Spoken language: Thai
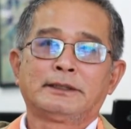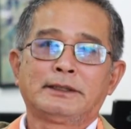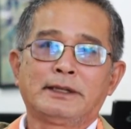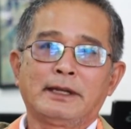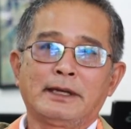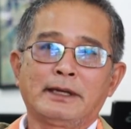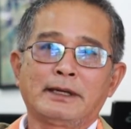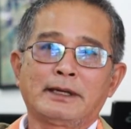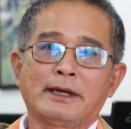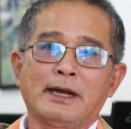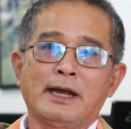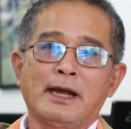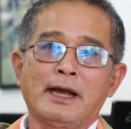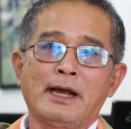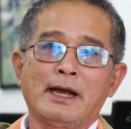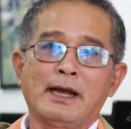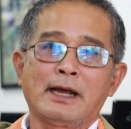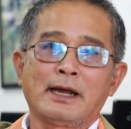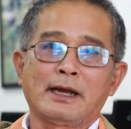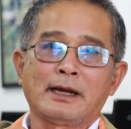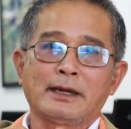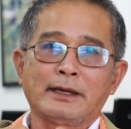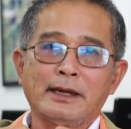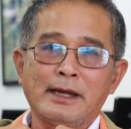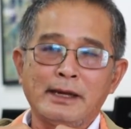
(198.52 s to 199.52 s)
ได้ค่า
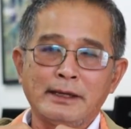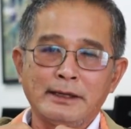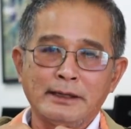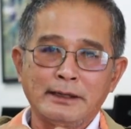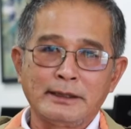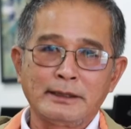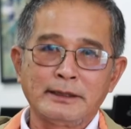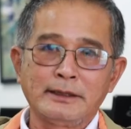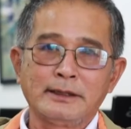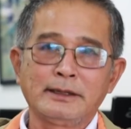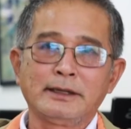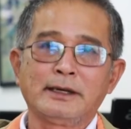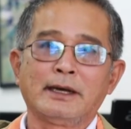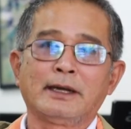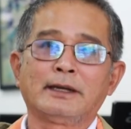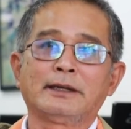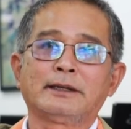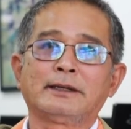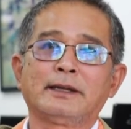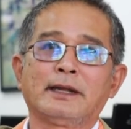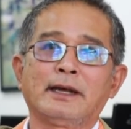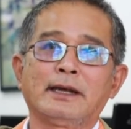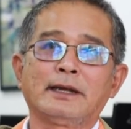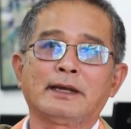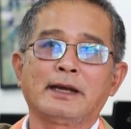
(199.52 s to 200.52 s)
ได้เงินเดือน
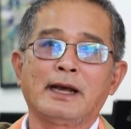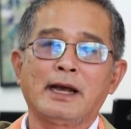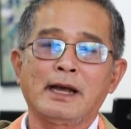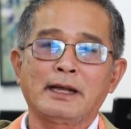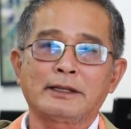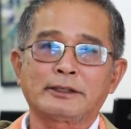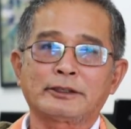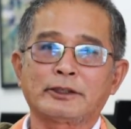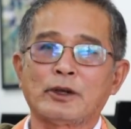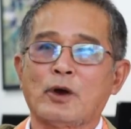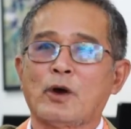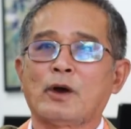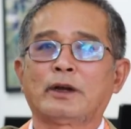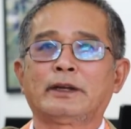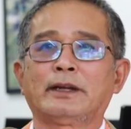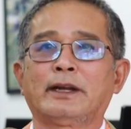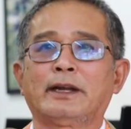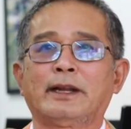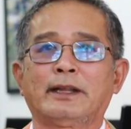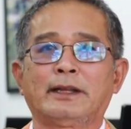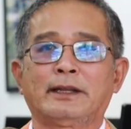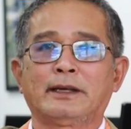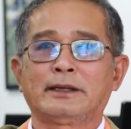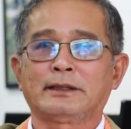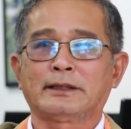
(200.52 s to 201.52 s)
ได้ค่าสอนอะ
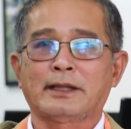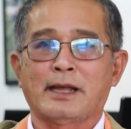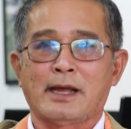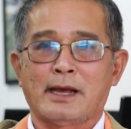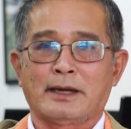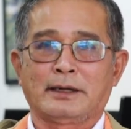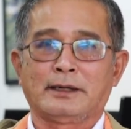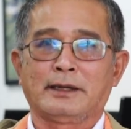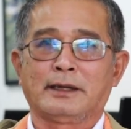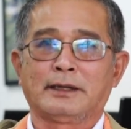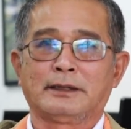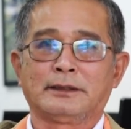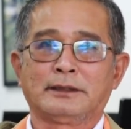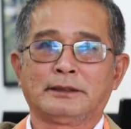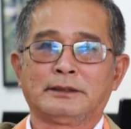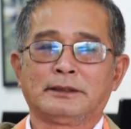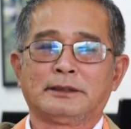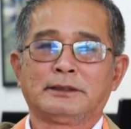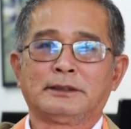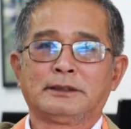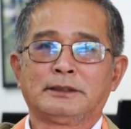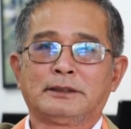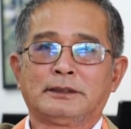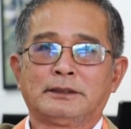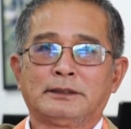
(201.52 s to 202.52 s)
ไรต่างๆเนี่ย
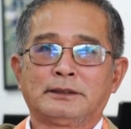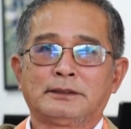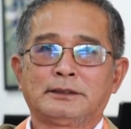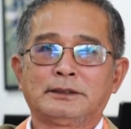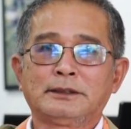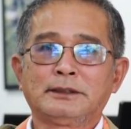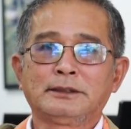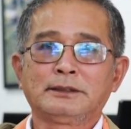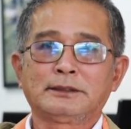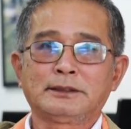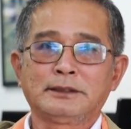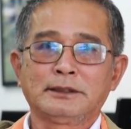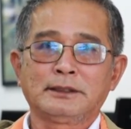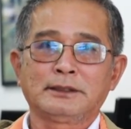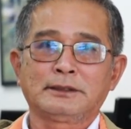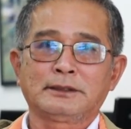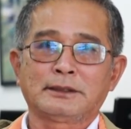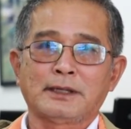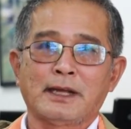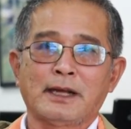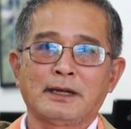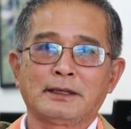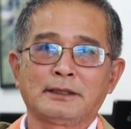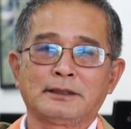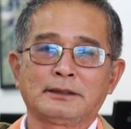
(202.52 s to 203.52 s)
ซึ่งซึ่ง
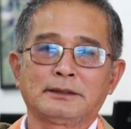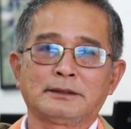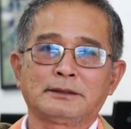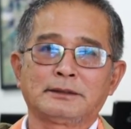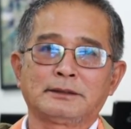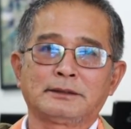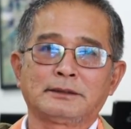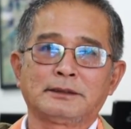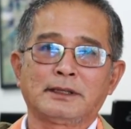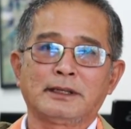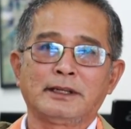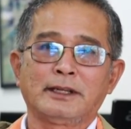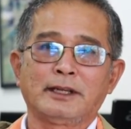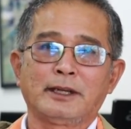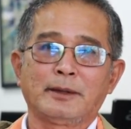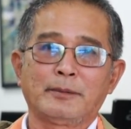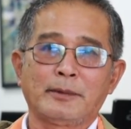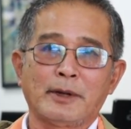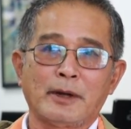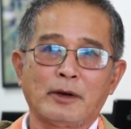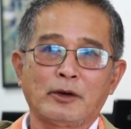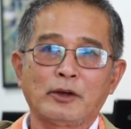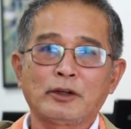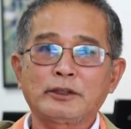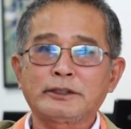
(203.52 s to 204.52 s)
ทางนักเรียนดำ
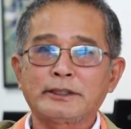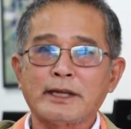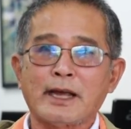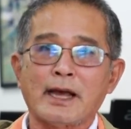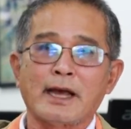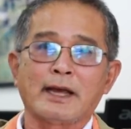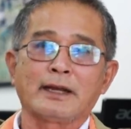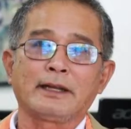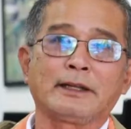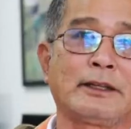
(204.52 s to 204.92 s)
น้ำก็จ่าย